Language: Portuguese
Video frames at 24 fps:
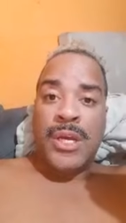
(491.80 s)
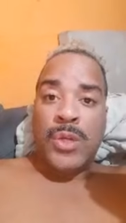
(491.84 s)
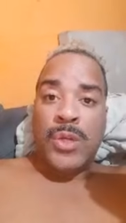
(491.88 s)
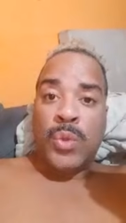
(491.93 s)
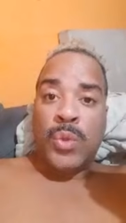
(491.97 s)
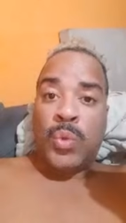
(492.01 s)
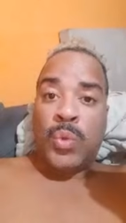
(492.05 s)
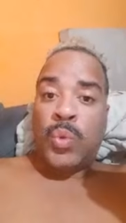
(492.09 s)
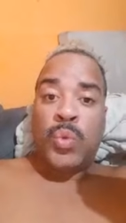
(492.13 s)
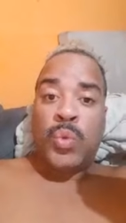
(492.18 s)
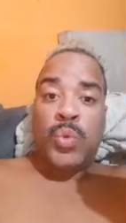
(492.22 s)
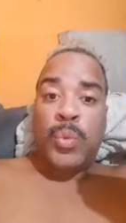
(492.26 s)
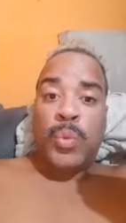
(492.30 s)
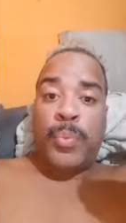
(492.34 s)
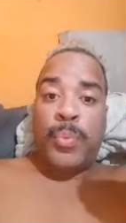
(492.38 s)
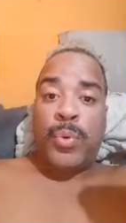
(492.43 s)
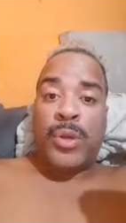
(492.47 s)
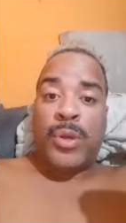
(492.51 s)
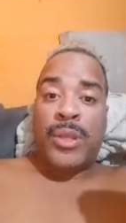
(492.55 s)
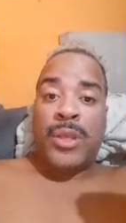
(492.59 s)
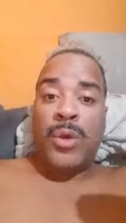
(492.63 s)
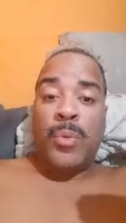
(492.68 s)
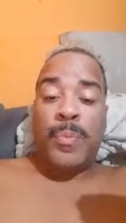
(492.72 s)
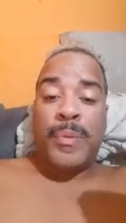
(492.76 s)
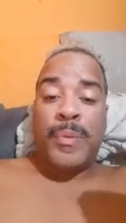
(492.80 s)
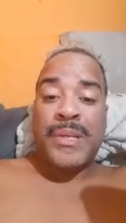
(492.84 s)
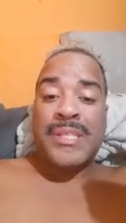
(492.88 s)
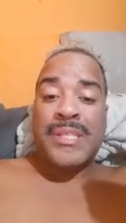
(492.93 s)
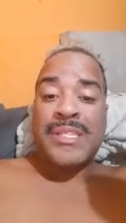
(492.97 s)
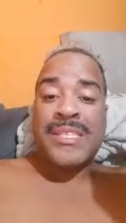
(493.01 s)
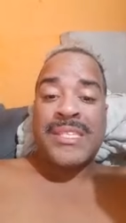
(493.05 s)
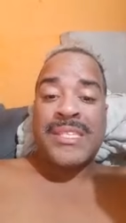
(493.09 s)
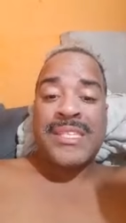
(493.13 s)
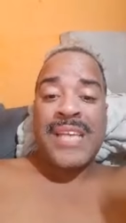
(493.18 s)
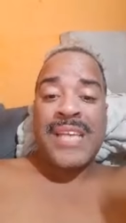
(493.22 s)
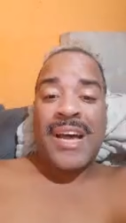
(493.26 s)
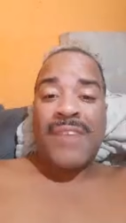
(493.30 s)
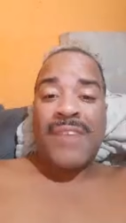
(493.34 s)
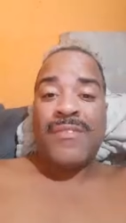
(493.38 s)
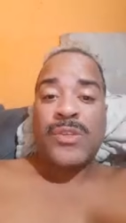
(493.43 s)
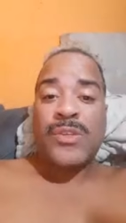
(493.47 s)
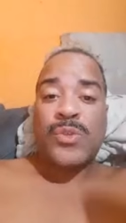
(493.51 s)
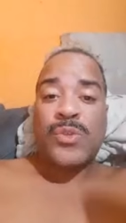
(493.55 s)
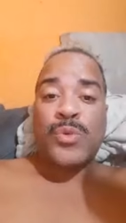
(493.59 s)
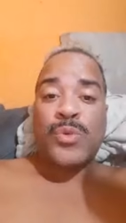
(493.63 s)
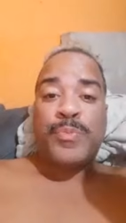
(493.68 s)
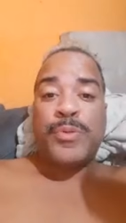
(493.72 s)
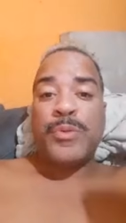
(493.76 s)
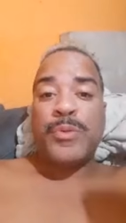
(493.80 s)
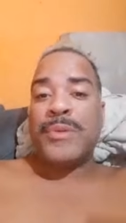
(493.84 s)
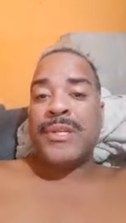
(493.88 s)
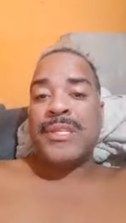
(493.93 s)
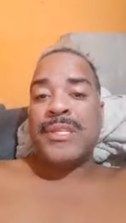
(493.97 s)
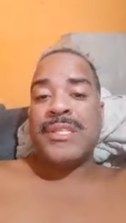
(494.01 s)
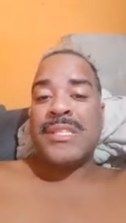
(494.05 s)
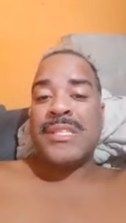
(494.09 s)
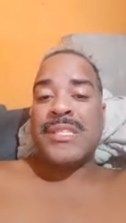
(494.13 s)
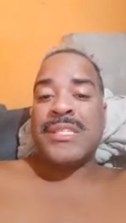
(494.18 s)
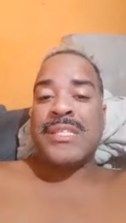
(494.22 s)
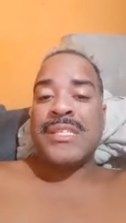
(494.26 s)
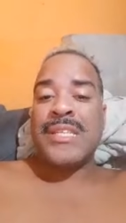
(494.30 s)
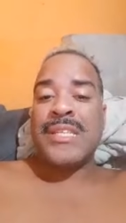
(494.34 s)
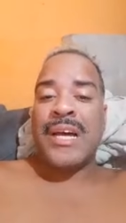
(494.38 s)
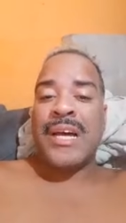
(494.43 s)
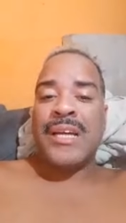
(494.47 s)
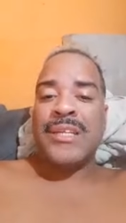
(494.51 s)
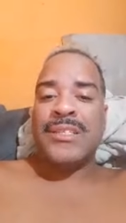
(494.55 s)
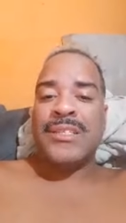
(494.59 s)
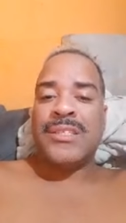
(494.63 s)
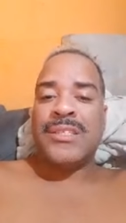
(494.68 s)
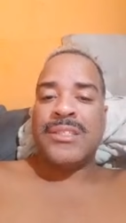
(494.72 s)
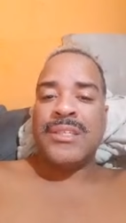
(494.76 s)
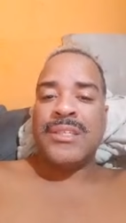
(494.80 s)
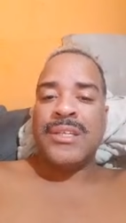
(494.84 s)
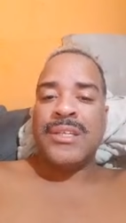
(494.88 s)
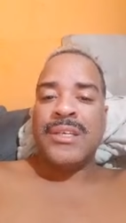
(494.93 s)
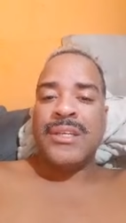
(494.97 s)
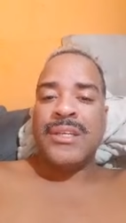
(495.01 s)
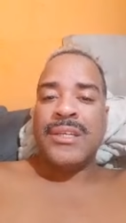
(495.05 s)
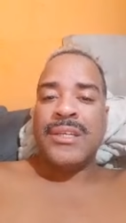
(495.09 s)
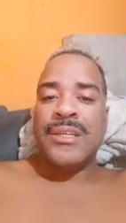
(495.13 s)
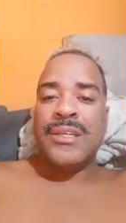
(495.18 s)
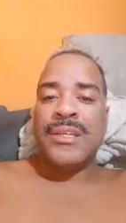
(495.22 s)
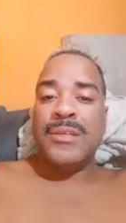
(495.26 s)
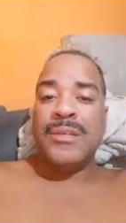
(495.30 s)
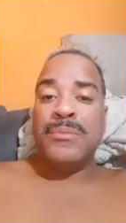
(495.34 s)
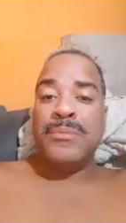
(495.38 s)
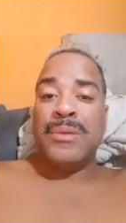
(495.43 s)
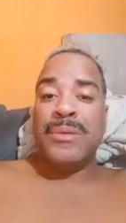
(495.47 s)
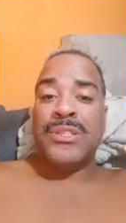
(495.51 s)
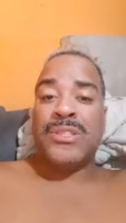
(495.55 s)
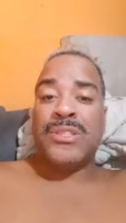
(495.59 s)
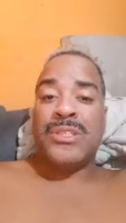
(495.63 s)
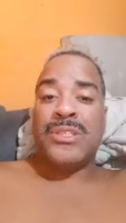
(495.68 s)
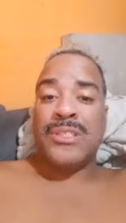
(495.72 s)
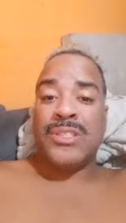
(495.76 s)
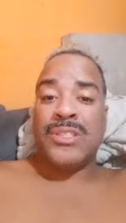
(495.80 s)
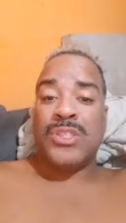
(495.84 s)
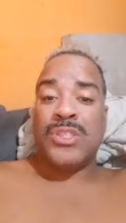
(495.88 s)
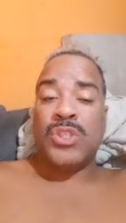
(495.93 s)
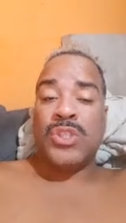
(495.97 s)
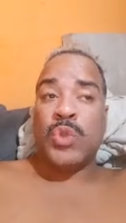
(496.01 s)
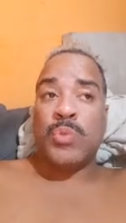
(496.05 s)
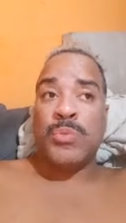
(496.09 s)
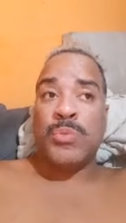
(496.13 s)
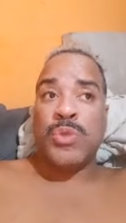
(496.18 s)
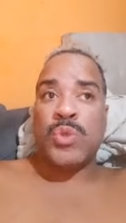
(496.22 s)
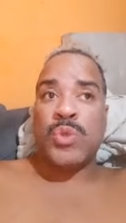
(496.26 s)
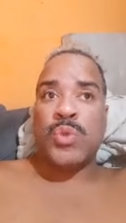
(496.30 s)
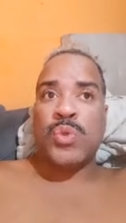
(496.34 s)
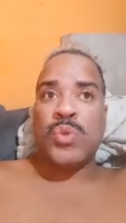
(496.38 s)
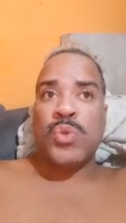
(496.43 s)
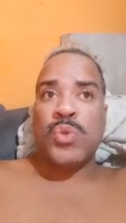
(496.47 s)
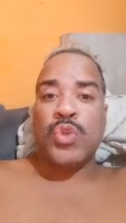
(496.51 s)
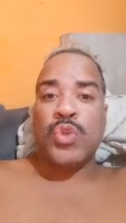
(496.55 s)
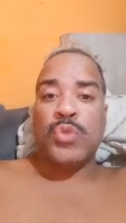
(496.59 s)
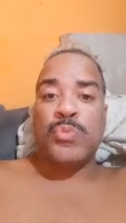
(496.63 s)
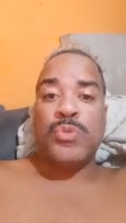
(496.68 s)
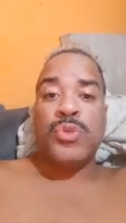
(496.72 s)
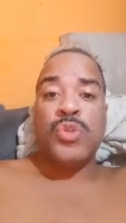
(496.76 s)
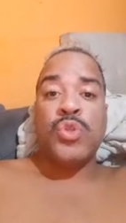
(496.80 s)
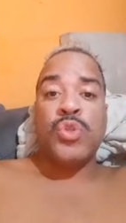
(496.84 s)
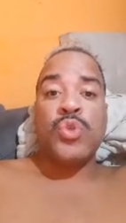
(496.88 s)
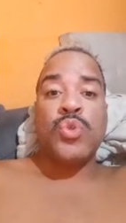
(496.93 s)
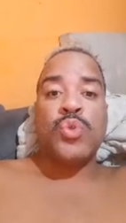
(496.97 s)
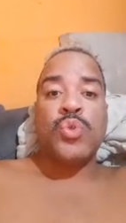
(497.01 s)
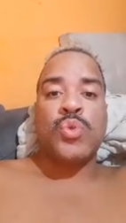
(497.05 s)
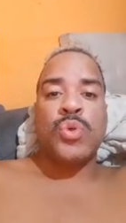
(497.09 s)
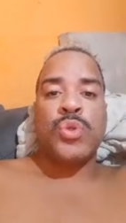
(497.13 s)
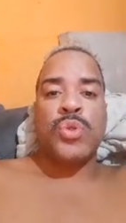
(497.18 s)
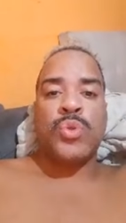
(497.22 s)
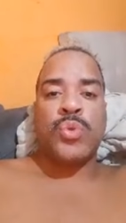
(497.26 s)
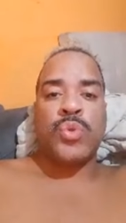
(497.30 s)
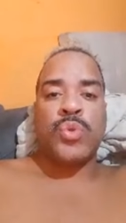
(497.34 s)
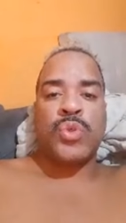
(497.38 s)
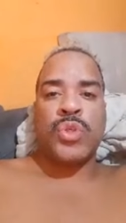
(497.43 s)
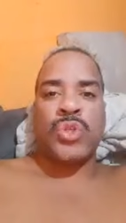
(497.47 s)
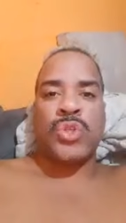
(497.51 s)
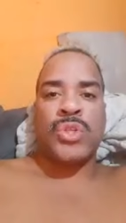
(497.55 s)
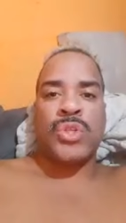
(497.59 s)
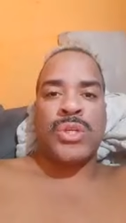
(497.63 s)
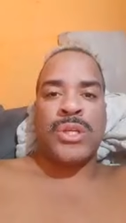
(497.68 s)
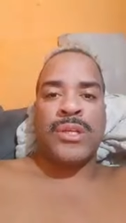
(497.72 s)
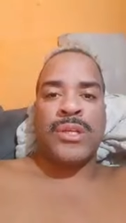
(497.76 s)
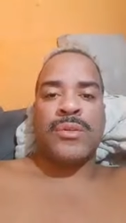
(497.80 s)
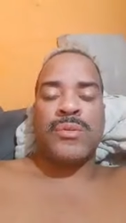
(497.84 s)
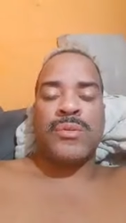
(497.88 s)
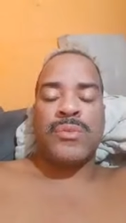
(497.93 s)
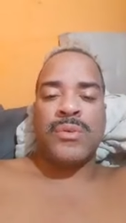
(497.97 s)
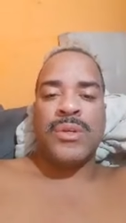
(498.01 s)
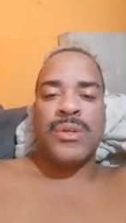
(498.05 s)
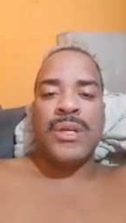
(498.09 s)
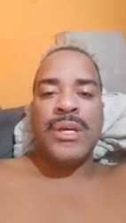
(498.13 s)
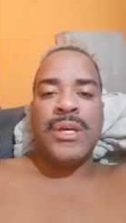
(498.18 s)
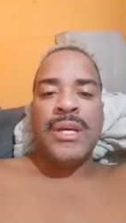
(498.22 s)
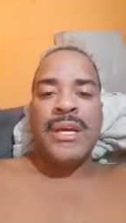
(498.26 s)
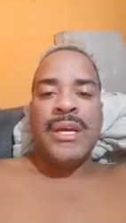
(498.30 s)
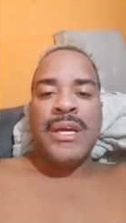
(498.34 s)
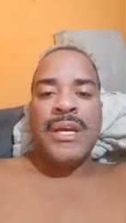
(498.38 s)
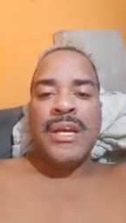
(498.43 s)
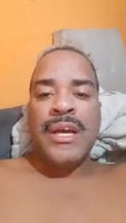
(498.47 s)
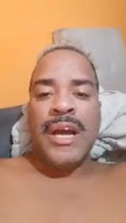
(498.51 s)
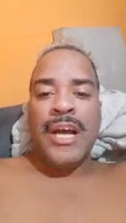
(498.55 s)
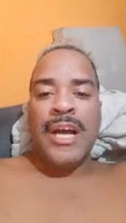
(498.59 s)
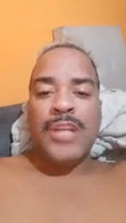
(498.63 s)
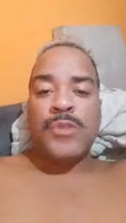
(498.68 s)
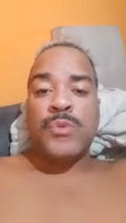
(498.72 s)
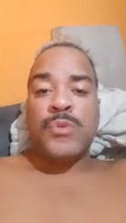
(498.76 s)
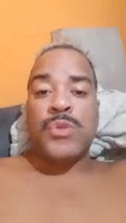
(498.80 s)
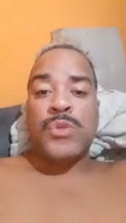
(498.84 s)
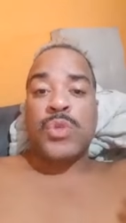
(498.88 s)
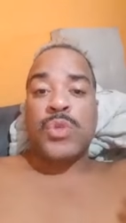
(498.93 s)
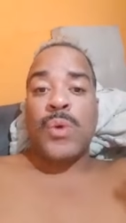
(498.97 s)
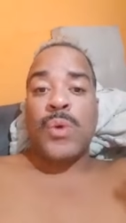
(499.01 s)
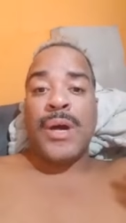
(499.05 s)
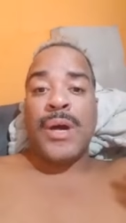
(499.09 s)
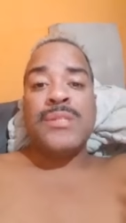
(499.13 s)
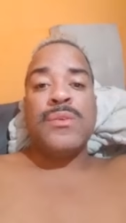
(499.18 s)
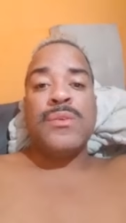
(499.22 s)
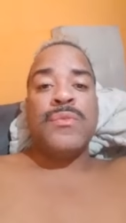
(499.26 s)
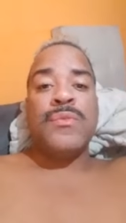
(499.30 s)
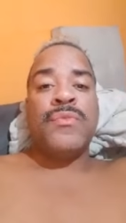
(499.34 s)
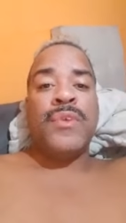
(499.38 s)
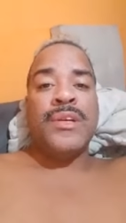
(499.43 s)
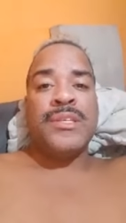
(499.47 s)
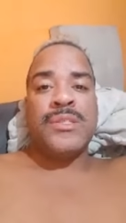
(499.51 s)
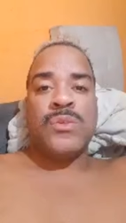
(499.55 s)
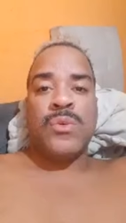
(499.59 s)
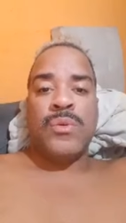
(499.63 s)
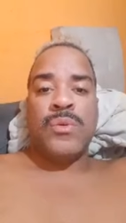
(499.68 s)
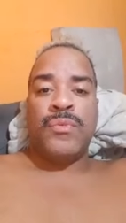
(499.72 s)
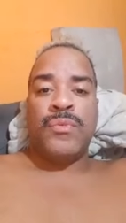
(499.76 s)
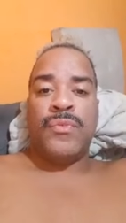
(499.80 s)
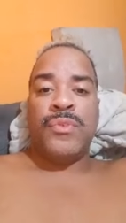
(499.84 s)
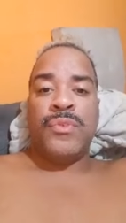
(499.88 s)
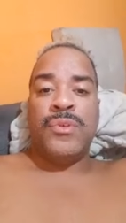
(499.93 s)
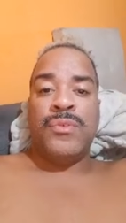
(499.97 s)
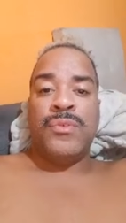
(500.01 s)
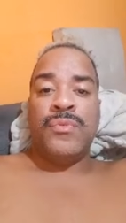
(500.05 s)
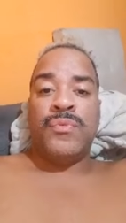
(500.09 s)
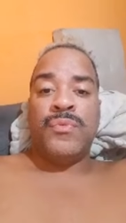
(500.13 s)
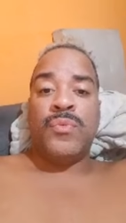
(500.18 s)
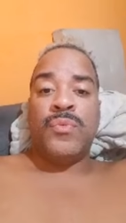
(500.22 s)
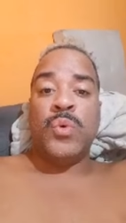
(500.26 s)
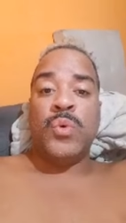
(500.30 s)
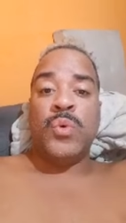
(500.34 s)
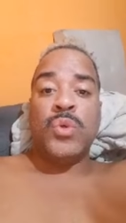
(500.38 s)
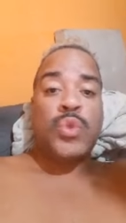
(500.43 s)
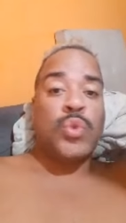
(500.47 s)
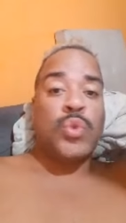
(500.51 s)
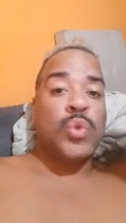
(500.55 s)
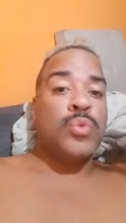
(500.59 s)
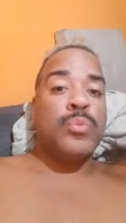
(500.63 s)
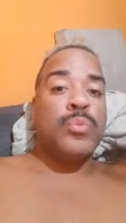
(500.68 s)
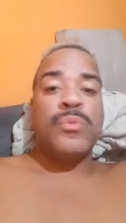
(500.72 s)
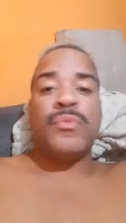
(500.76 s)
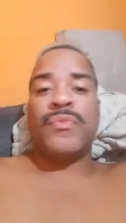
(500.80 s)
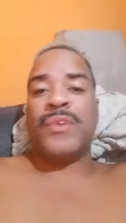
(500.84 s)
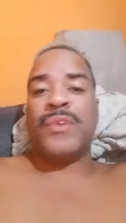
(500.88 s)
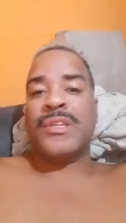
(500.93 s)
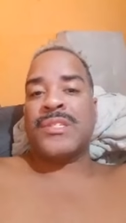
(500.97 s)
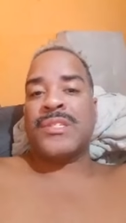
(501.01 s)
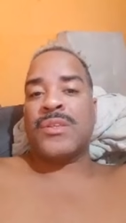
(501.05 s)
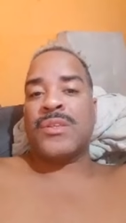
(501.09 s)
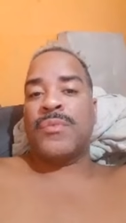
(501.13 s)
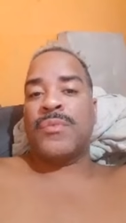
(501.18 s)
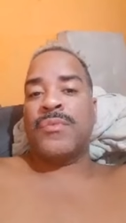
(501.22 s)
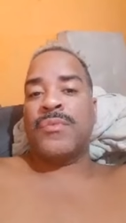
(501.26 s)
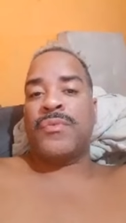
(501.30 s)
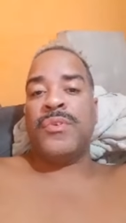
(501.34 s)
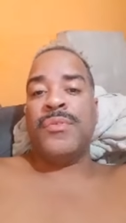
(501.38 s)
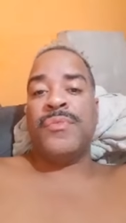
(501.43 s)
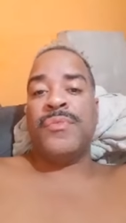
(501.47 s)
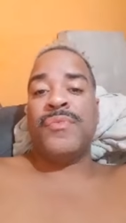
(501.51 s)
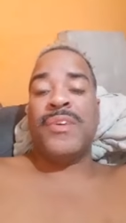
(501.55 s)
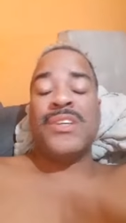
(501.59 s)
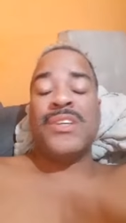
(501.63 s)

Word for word: Tudo porque eu precisava suprir uma necessidade. Imagina, a gente começou em 2018 com o Xexê Lento. As pessoas quase não faziam ao vivo, hoje todo mundo faz ao vivo.